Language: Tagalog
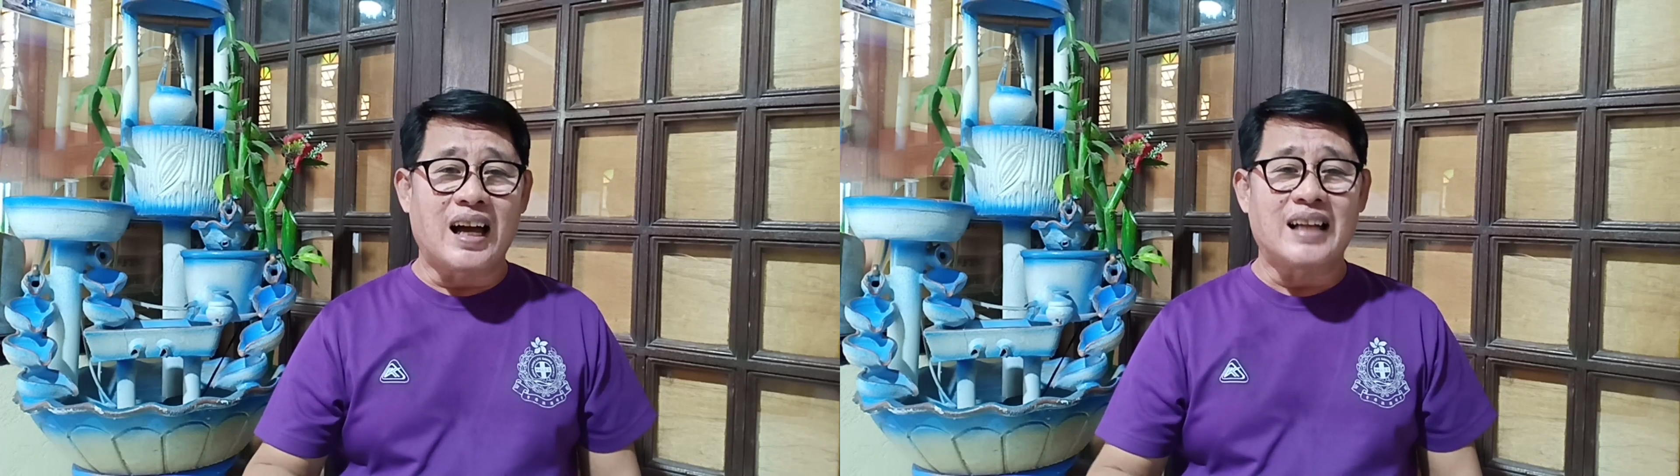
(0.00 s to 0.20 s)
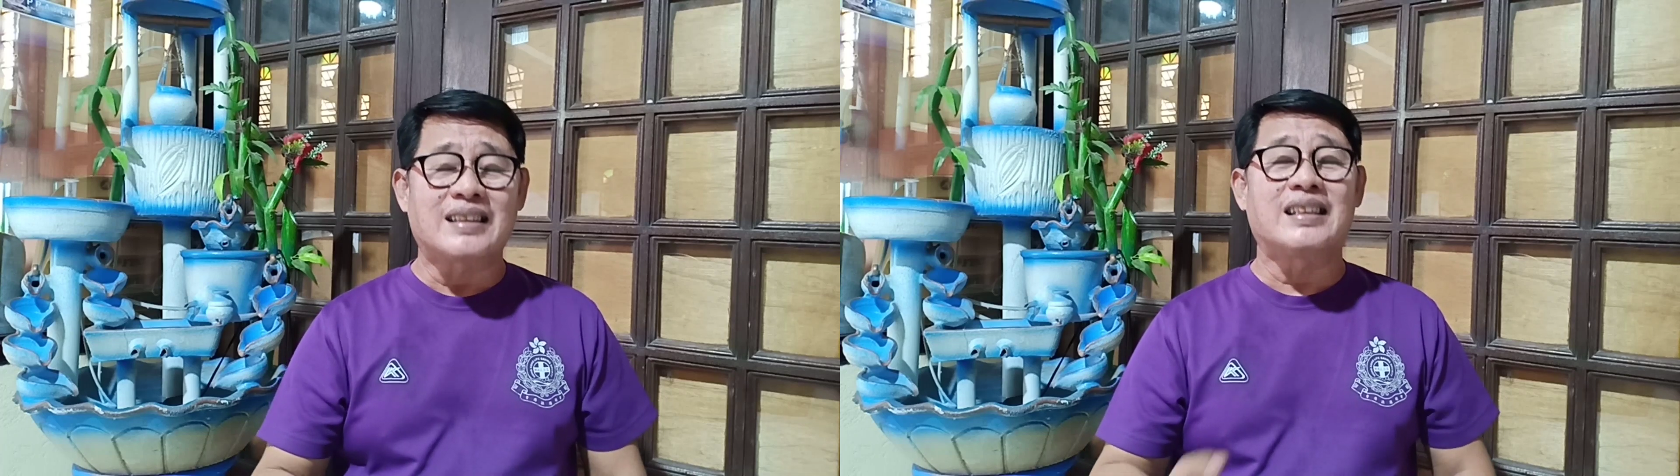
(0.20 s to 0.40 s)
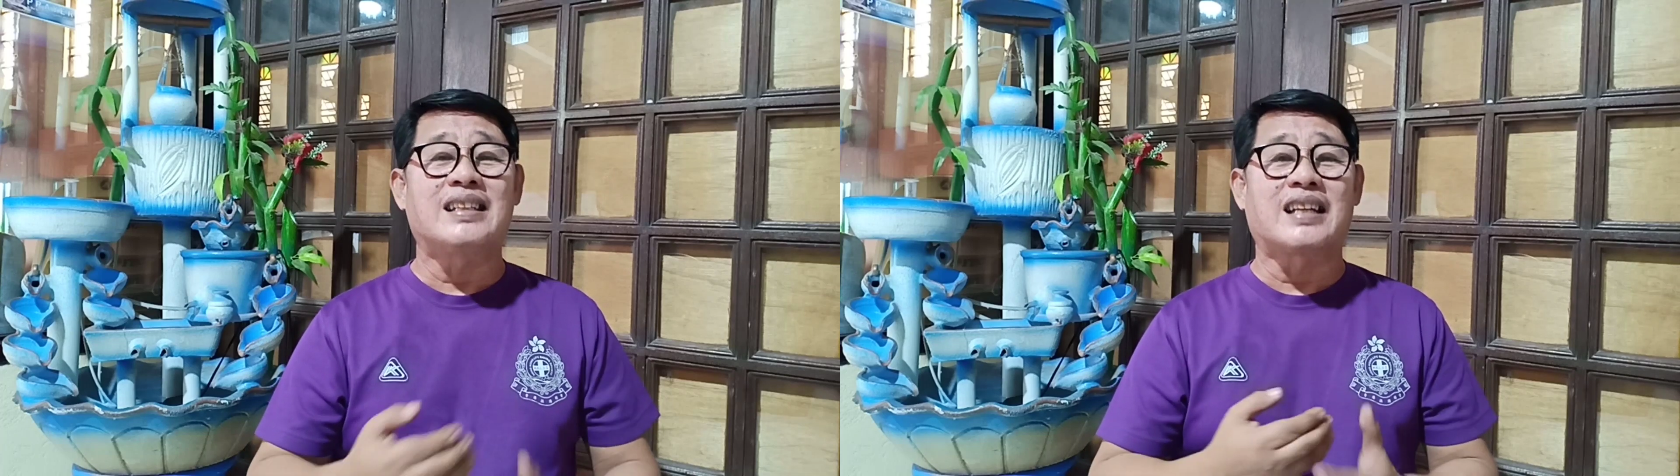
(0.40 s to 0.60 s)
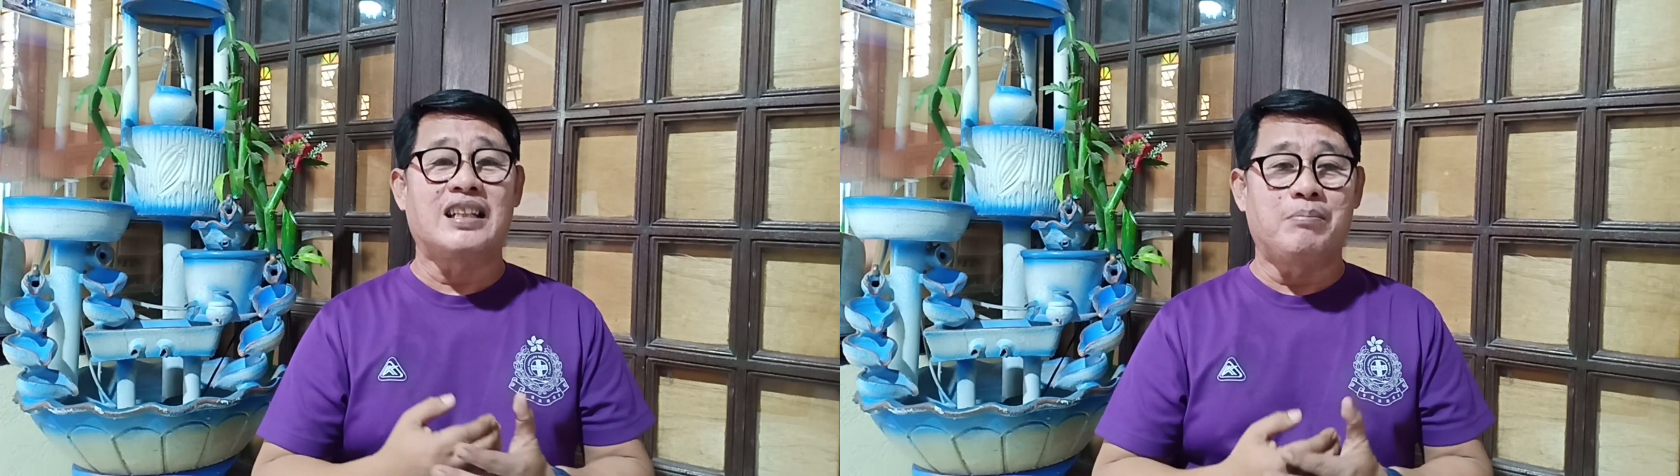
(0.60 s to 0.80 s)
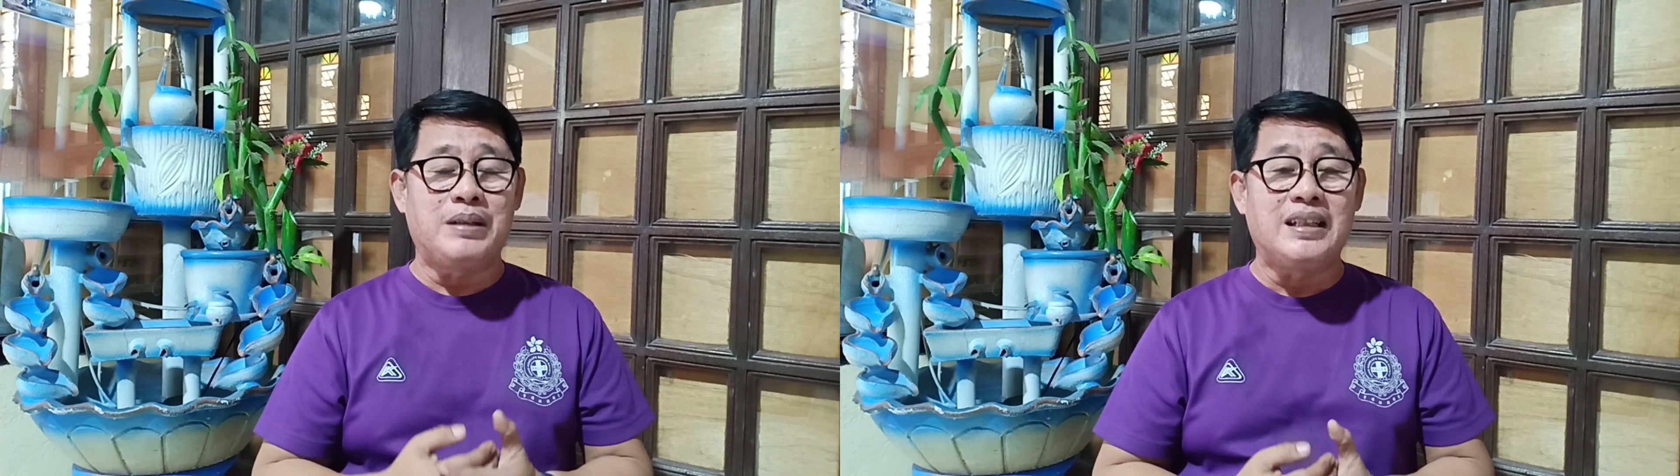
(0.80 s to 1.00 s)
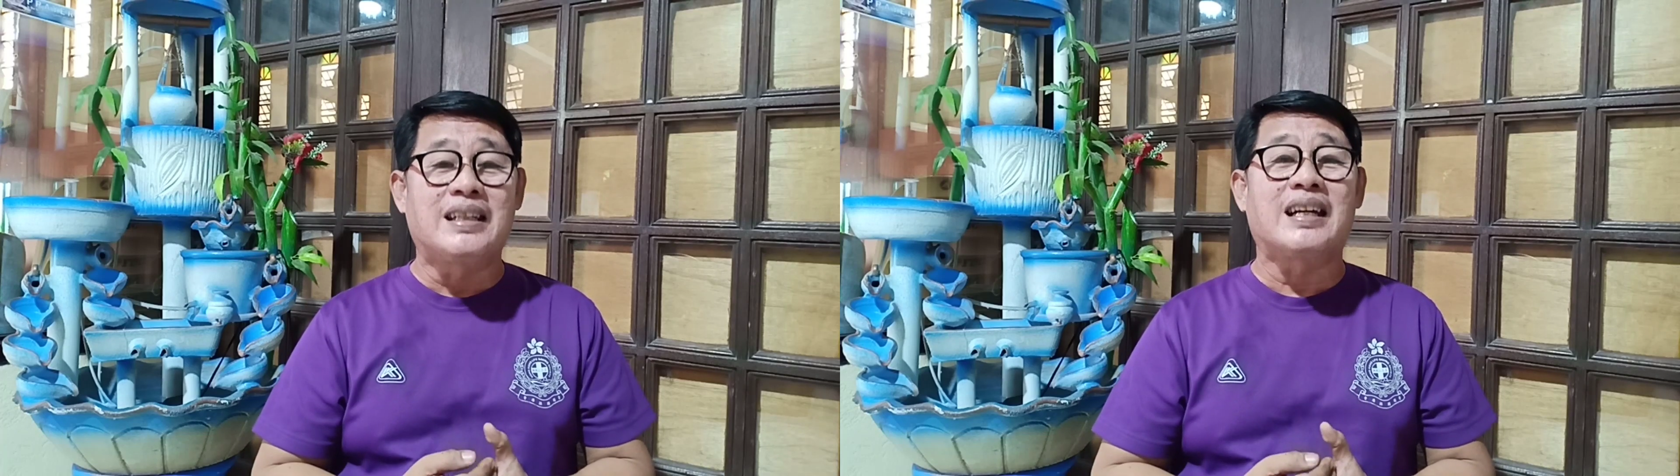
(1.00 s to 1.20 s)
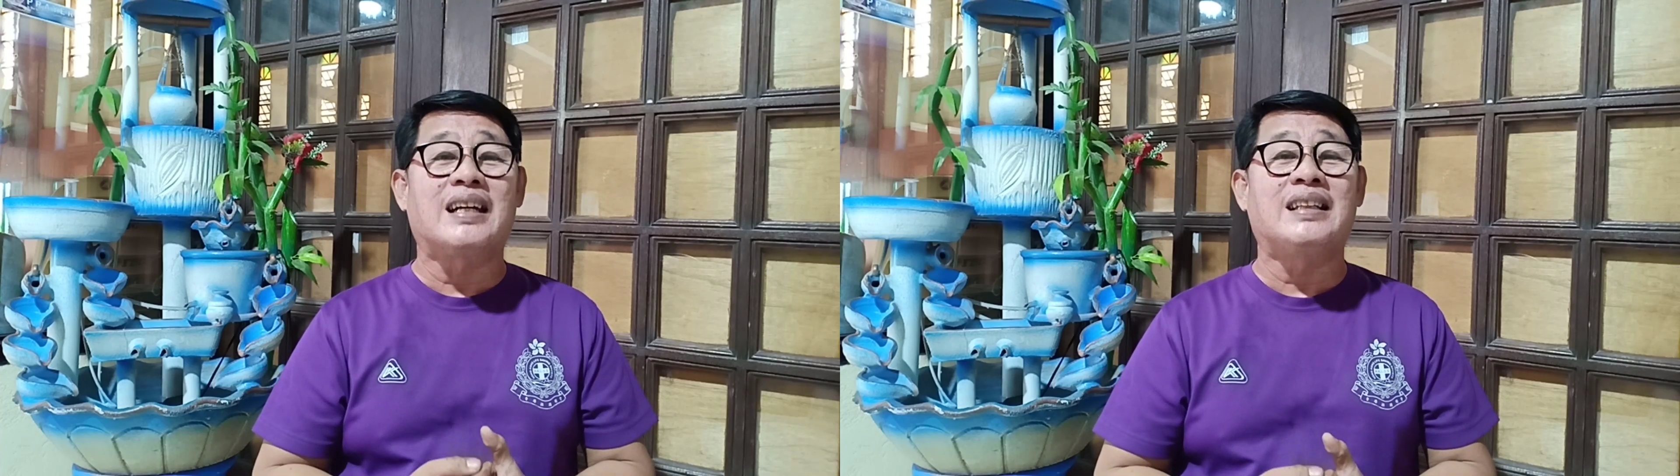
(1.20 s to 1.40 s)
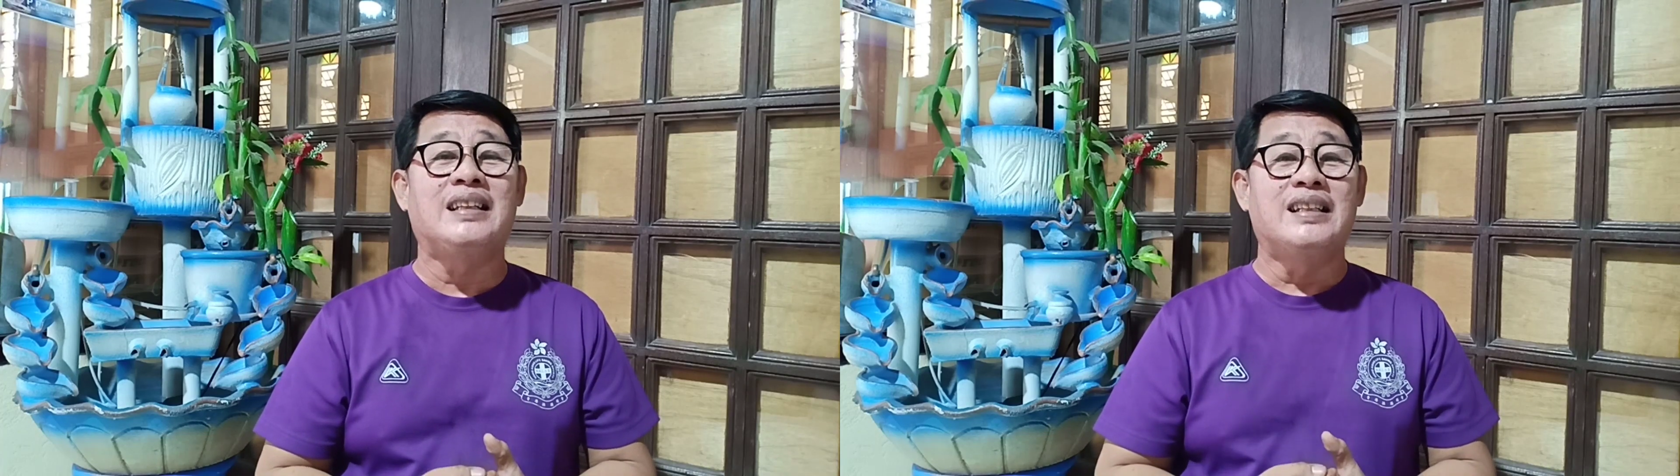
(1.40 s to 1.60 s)
ating
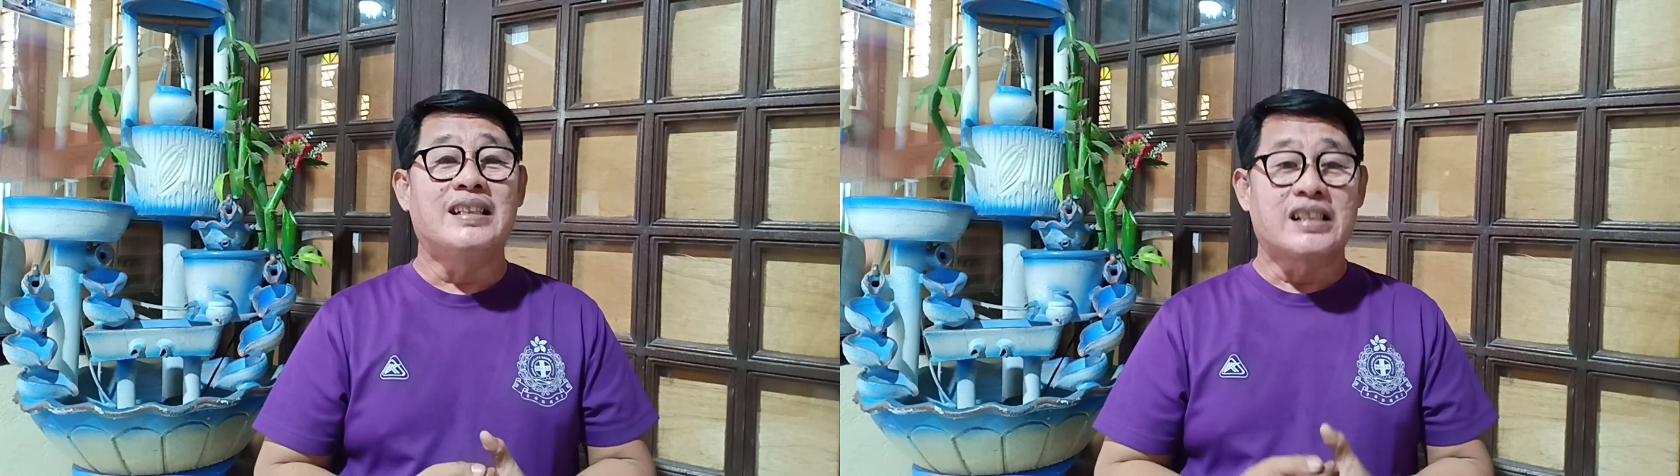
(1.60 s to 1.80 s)
kaibigan